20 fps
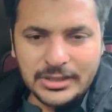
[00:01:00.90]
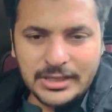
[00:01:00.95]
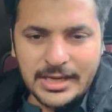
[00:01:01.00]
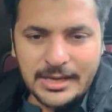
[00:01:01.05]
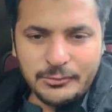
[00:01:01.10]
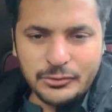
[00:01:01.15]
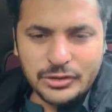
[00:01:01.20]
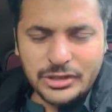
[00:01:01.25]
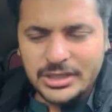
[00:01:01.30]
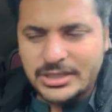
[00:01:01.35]

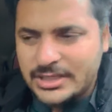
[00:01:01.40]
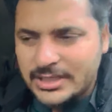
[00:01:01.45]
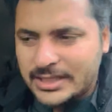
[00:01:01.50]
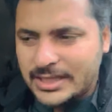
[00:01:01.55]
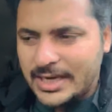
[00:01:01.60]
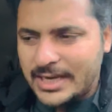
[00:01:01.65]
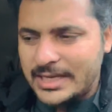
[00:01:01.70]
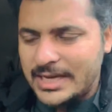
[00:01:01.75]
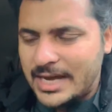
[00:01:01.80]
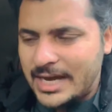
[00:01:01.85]
है मुझे अच्छी
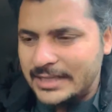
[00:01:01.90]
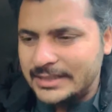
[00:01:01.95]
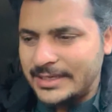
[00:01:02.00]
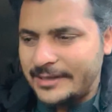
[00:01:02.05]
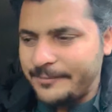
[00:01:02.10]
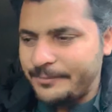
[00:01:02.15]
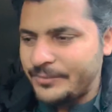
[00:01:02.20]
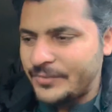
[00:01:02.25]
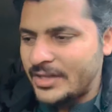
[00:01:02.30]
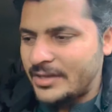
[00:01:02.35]
तरह याद
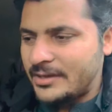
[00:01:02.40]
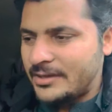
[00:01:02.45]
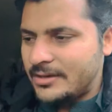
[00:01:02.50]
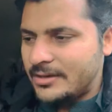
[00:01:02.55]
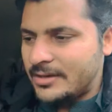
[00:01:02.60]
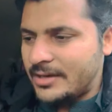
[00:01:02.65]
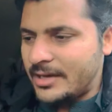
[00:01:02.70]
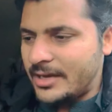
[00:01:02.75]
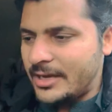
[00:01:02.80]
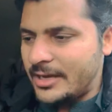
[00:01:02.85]
है
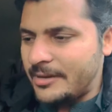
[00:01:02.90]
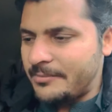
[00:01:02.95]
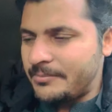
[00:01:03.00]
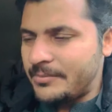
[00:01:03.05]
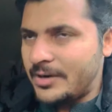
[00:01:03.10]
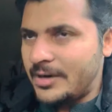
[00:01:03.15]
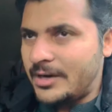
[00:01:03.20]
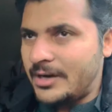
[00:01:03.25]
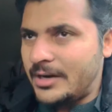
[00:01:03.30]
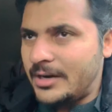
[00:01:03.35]
कि
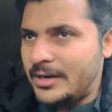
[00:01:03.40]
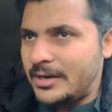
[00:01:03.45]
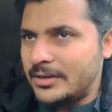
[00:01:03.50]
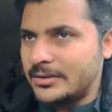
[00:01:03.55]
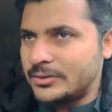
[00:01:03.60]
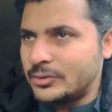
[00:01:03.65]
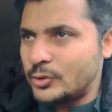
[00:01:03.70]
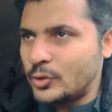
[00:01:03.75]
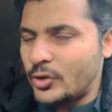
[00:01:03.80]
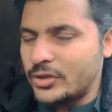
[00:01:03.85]

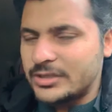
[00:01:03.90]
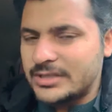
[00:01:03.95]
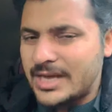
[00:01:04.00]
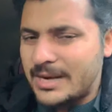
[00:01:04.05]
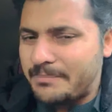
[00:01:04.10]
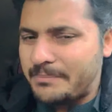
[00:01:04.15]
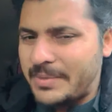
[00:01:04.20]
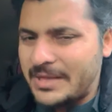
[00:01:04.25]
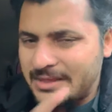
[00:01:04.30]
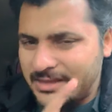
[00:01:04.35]
दो
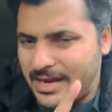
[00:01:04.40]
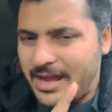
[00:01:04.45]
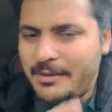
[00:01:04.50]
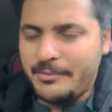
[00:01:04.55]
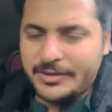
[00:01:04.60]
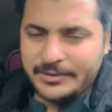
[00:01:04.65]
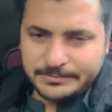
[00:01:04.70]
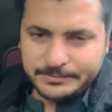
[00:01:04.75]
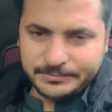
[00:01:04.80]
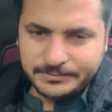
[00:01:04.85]
हज़ार पंद्रह
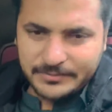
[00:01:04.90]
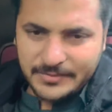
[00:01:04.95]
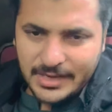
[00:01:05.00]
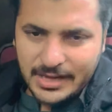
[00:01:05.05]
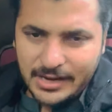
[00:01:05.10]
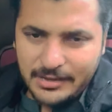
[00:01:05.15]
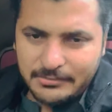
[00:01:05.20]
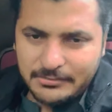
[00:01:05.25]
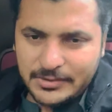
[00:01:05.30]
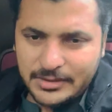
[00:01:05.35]
में
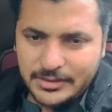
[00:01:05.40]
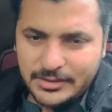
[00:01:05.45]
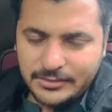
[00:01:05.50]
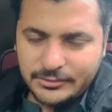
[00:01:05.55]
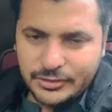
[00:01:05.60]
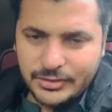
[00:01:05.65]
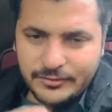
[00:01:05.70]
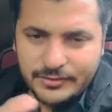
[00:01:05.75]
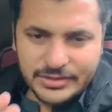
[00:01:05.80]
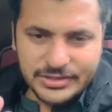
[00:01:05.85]
हम
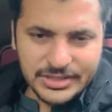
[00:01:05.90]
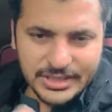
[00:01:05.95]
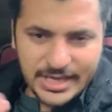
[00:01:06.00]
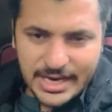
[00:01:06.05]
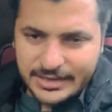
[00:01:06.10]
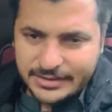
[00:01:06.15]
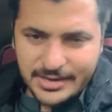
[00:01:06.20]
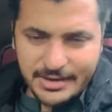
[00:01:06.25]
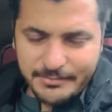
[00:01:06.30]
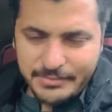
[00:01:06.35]
यूनिवर्सिटी
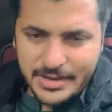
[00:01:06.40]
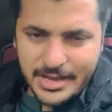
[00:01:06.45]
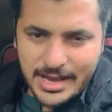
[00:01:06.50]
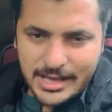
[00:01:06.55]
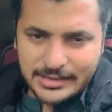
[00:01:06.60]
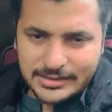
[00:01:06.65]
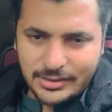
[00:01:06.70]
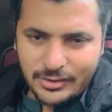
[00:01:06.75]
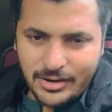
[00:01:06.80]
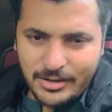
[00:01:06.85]
का एक ट्रिप
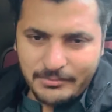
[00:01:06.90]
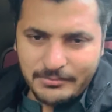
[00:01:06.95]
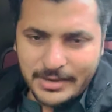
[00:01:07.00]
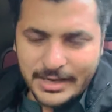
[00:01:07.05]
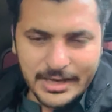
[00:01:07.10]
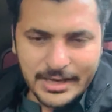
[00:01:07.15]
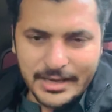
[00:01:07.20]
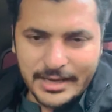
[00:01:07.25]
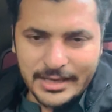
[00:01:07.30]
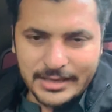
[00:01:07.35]
गया था और हम
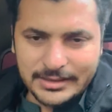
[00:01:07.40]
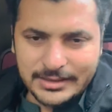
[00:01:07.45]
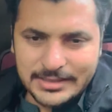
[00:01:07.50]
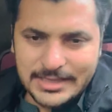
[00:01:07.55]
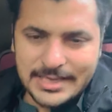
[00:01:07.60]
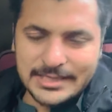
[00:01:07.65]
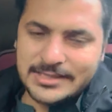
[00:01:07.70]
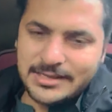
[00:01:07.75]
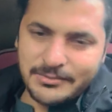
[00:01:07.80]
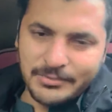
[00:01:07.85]
मरी गए थे
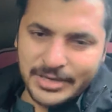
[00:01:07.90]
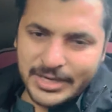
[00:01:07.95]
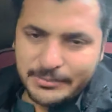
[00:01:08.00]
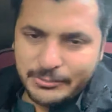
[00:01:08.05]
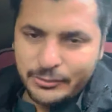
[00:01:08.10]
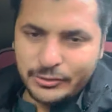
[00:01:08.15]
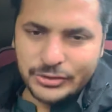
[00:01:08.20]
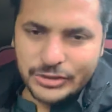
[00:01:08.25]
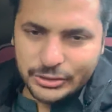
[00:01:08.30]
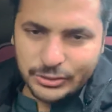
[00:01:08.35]
जैसे हम मरी
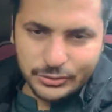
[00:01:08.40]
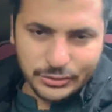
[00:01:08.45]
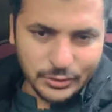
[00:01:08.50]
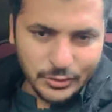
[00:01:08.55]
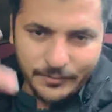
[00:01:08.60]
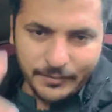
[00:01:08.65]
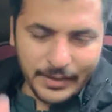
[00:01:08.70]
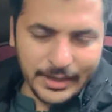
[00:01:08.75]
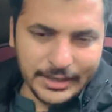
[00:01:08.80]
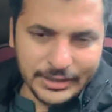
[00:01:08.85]
पहुंचे तो
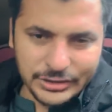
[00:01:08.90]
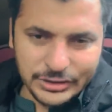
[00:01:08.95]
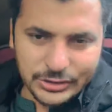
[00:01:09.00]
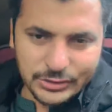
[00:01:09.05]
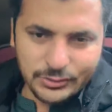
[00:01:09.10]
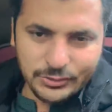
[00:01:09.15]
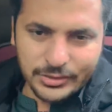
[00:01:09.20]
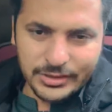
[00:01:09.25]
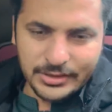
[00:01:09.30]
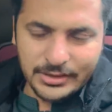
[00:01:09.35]
स्नो फॉलिंग
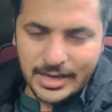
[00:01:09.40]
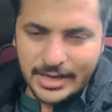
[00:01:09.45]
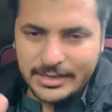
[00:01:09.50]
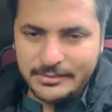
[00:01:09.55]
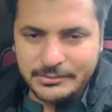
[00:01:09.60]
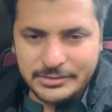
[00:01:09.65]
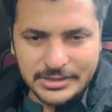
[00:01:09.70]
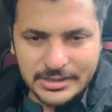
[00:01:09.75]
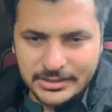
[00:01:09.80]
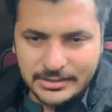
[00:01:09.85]
शुरू हुई
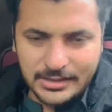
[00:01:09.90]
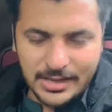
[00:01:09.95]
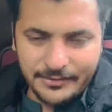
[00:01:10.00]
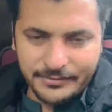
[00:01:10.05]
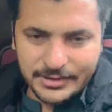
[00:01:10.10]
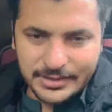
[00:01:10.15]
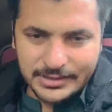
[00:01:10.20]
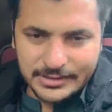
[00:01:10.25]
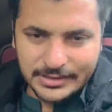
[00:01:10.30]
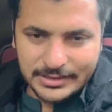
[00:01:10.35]
आगे मजीद
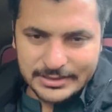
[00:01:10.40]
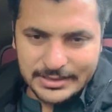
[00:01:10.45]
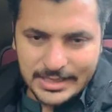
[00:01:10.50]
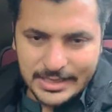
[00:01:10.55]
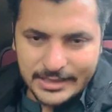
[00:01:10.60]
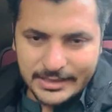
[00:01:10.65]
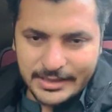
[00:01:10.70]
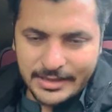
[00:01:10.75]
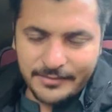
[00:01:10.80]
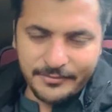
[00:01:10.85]
काफ़ी दिन तक
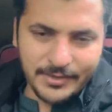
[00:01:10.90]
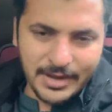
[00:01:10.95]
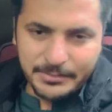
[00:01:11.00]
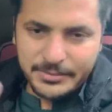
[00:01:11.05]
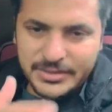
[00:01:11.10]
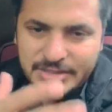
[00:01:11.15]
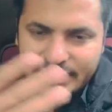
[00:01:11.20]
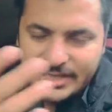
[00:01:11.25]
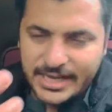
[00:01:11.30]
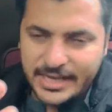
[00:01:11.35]
जारी रही हम
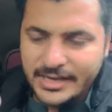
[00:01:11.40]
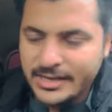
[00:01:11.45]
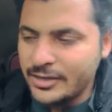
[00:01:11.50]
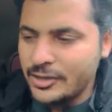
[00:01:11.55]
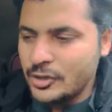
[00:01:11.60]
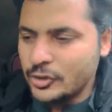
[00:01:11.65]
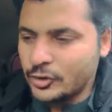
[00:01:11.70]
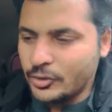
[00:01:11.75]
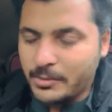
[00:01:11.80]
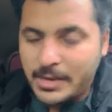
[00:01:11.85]
वापस आए
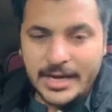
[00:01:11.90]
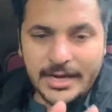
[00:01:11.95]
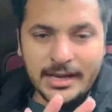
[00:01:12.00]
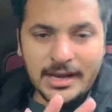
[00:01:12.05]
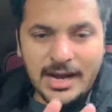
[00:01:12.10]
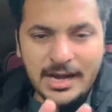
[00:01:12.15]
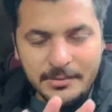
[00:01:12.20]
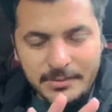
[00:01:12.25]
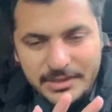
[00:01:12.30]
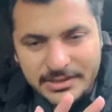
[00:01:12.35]
तो हमारी
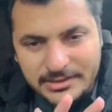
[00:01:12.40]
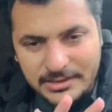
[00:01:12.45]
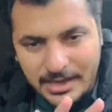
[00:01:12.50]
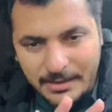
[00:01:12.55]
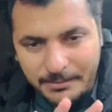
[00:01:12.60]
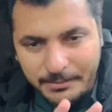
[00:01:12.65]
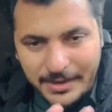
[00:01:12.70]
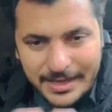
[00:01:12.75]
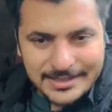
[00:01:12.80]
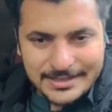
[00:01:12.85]
गाड़ी भी इस
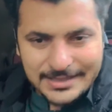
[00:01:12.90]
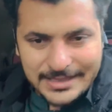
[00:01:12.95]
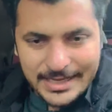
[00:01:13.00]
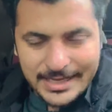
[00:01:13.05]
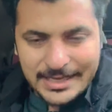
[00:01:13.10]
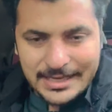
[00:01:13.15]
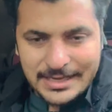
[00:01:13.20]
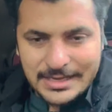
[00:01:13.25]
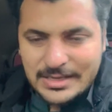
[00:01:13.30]
तरह फंस गई